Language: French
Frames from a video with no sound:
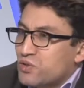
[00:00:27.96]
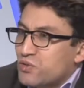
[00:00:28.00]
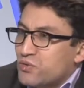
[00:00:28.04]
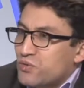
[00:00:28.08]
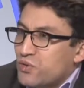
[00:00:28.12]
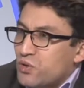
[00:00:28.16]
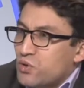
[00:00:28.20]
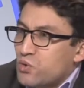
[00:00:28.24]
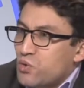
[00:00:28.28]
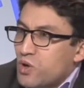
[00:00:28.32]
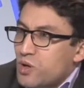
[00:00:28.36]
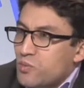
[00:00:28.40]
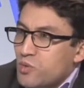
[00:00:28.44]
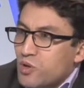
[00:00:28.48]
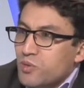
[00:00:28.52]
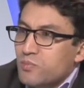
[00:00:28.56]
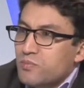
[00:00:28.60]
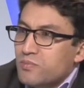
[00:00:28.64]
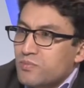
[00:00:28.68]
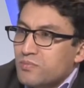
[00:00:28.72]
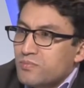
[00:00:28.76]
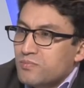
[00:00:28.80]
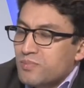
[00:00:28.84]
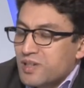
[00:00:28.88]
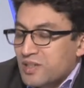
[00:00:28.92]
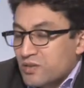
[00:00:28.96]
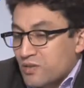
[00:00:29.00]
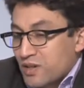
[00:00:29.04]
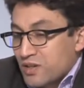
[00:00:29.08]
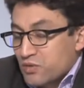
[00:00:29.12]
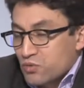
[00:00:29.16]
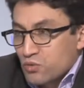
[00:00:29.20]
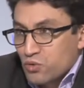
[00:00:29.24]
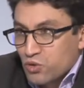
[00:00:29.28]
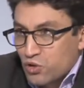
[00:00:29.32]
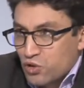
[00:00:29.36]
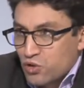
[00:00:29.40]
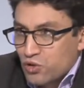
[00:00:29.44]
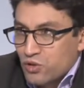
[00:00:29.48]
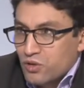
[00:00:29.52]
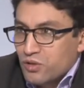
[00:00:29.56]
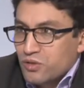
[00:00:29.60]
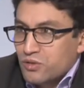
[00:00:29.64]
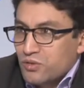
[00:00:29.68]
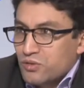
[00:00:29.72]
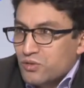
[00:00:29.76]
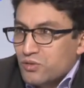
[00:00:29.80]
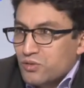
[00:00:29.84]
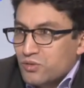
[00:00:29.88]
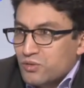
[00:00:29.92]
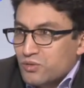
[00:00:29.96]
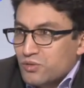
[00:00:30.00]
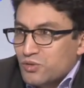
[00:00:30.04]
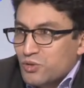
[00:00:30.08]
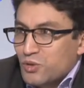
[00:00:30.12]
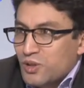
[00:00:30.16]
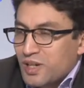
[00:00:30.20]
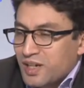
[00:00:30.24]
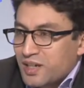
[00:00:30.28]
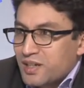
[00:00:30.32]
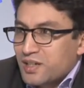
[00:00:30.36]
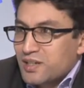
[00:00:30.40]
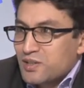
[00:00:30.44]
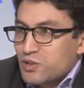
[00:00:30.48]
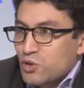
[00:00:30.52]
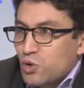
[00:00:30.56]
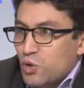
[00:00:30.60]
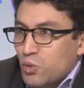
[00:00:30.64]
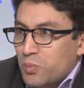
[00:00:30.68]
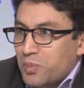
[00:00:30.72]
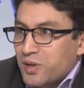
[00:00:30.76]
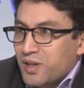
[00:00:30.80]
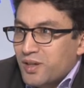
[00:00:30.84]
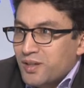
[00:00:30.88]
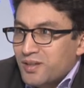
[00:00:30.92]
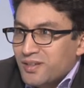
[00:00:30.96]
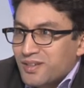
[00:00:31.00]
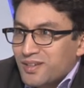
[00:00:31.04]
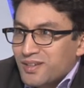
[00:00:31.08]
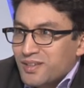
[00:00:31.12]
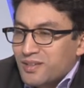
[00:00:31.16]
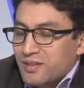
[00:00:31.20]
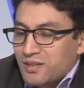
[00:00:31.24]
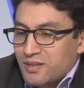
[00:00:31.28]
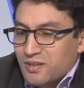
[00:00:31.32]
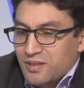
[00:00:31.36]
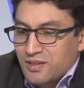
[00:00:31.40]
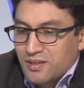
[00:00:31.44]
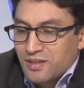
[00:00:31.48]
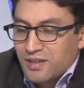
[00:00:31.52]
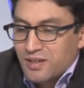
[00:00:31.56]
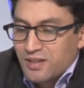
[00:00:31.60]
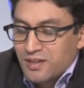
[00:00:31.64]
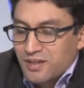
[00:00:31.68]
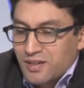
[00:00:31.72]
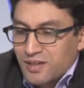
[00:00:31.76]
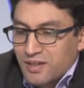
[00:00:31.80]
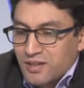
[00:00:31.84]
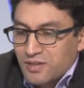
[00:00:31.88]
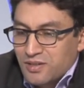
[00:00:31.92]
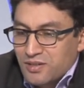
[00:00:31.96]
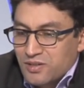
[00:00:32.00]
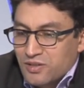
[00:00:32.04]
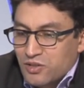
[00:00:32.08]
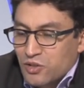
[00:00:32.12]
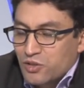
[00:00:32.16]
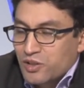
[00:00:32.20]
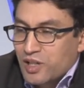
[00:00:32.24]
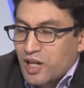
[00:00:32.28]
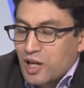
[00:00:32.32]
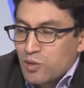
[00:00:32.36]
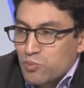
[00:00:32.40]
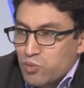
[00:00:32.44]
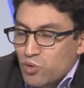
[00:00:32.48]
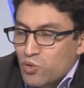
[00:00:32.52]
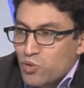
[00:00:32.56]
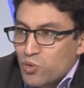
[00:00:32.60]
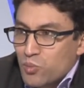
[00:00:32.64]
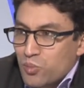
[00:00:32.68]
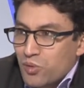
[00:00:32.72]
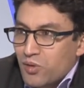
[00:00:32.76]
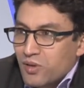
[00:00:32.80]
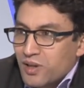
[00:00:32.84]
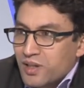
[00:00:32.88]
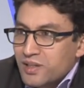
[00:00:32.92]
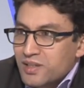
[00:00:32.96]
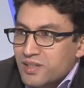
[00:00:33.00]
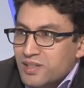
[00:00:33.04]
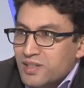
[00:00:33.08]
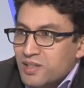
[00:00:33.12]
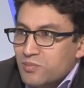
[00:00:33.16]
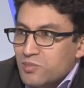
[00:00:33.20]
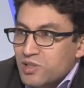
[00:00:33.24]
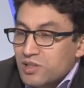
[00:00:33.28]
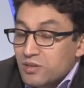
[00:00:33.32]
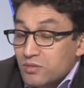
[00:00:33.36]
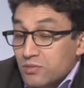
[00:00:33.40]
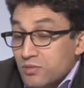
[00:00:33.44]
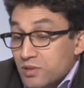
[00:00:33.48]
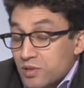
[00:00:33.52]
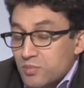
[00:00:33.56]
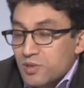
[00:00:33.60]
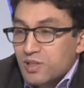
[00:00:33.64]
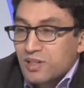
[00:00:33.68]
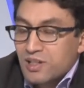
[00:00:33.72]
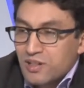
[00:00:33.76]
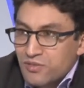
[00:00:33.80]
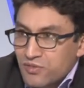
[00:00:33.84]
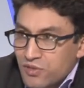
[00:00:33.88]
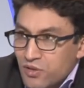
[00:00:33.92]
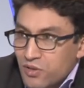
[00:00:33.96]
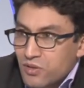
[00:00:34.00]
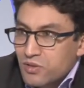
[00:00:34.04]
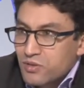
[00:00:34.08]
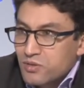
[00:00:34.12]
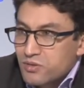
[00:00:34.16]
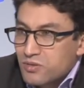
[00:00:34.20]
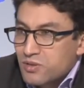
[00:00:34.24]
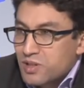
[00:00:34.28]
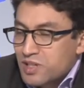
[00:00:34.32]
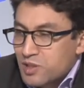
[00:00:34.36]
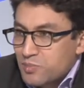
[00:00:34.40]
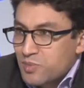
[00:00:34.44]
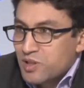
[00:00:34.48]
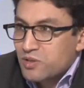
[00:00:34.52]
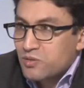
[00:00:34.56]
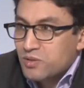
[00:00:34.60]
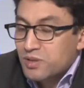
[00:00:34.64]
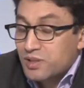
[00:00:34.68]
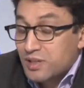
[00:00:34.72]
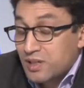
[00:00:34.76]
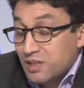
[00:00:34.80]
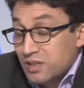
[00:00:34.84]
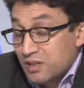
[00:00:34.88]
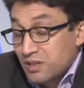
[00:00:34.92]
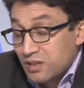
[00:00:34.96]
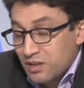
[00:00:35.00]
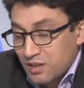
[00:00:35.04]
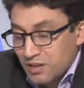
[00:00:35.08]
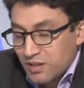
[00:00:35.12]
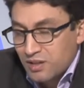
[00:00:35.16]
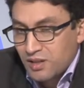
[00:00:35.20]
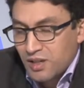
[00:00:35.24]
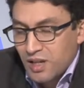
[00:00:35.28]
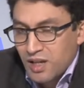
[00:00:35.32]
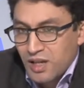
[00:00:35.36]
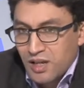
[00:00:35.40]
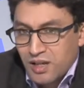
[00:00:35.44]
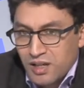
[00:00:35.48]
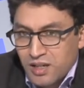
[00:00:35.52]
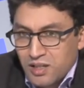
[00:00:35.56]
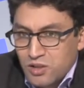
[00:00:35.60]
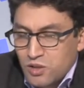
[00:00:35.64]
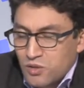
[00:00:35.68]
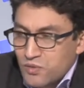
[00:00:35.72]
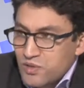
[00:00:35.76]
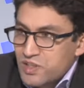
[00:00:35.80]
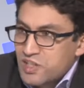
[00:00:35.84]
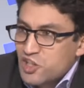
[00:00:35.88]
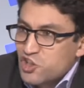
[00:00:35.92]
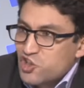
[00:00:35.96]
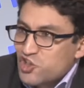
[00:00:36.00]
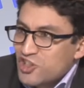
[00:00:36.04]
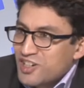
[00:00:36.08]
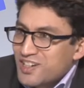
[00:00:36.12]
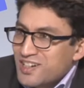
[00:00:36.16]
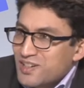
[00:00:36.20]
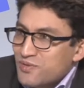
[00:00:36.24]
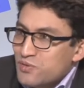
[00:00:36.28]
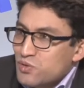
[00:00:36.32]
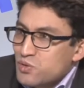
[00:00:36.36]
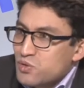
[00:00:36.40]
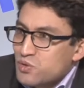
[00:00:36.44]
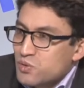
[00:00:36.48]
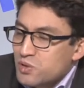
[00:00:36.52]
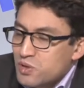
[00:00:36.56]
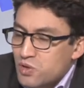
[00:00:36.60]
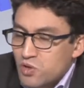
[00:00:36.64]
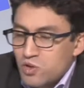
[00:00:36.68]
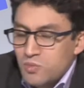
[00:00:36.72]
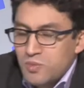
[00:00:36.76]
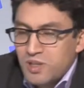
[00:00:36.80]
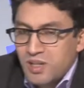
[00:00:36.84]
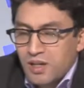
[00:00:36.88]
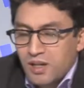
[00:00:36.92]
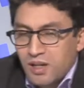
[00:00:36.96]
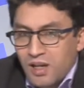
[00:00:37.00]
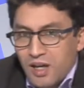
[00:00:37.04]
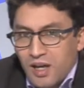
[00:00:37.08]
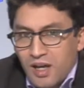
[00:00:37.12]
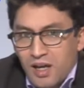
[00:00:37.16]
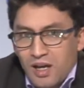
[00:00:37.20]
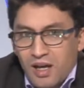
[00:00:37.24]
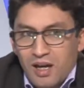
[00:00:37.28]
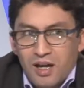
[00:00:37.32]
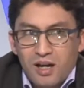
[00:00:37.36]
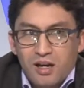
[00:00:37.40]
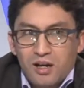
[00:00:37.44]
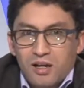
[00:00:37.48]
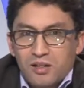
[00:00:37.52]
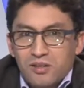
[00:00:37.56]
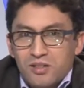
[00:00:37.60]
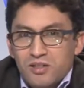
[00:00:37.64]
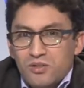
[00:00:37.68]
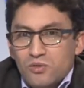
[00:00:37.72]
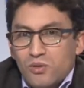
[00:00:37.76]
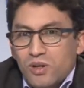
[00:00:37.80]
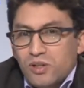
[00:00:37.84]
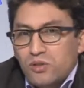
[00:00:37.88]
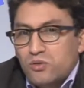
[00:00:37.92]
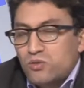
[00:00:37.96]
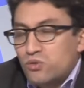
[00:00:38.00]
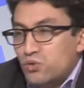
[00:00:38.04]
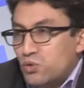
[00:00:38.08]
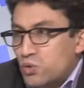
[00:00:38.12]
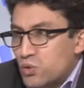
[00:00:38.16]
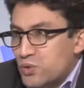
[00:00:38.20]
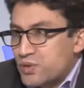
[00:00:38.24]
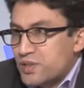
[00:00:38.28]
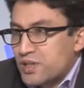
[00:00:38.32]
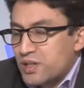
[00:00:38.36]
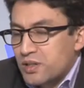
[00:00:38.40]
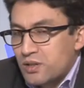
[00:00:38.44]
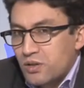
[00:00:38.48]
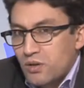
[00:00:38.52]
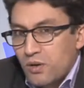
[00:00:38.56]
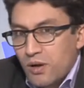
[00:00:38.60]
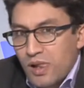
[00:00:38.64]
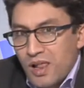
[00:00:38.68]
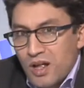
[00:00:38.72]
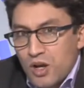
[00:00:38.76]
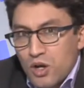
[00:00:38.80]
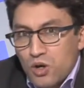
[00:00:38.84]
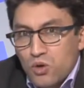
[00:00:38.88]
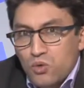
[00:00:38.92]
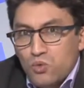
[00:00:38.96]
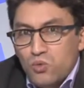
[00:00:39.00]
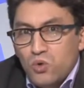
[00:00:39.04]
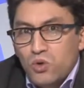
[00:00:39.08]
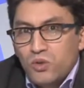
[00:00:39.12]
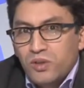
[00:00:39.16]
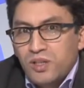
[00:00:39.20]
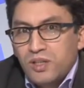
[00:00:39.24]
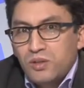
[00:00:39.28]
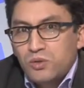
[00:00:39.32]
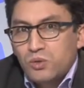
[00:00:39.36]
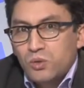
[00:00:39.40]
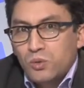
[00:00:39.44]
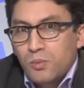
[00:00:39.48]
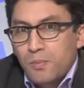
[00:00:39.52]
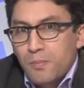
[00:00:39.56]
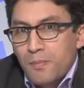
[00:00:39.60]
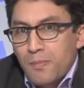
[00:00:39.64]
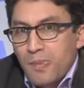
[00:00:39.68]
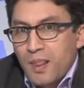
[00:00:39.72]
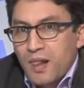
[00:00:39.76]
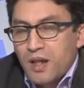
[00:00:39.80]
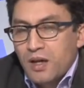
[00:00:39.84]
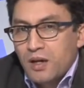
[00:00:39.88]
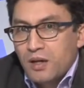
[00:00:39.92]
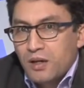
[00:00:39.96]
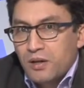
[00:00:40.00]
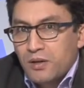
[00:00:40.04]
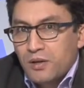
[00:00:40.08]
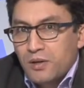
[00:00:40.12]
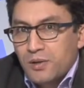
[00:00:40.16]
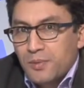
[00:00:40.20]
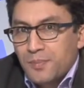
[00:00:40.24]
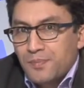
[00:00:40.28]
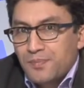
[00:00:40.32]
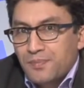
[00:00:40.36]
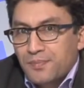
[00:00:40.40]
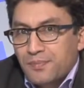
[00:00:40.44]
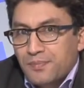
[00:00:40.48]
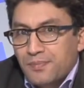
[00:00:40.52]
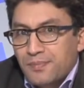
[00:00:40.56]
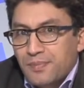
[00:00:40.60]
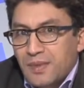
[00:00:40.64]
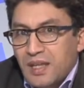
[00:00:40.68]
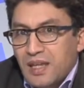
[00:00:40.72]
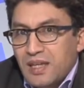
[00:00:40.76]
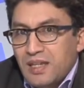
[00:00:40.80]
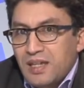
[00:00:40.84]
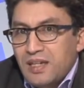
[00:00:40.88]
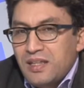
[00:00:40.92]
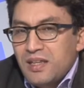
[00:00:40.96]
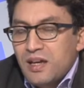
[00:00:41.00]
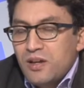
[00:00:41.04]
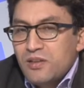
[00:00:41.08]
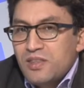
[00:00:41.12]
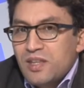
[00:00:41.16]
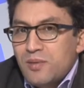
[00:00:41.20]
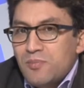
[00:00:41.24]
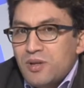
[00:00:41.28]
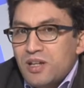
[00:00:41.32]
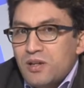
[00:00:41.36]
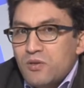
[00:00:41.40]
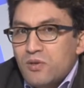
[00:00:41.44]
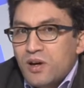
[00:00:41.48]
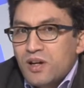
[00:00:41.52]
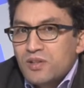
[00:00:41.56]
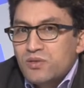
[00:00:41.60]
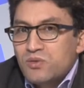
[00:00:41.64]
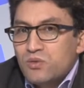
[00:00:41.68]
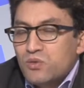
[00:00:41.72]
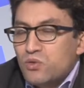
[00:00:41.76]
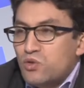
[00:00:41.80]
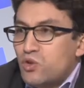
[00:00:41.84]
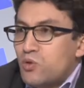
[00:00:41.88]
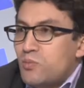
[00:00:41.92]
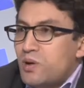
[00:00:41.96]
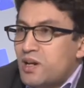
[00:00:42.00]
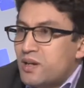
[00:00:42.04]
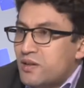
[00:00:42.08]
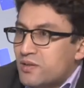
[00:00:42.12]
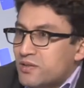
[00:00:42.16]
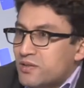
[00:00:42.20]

franco-allemandes, parce qu'elles sont au cœur de, la crise européenne, qui est centrale pour comprendre la dynamique aussi bien de la France, de l'Espagne, de l'Italie, et, d'envisager l'évolution économique à, disons, à 2-5 ans. Où en est-on euh, il y a une amélioration globale de la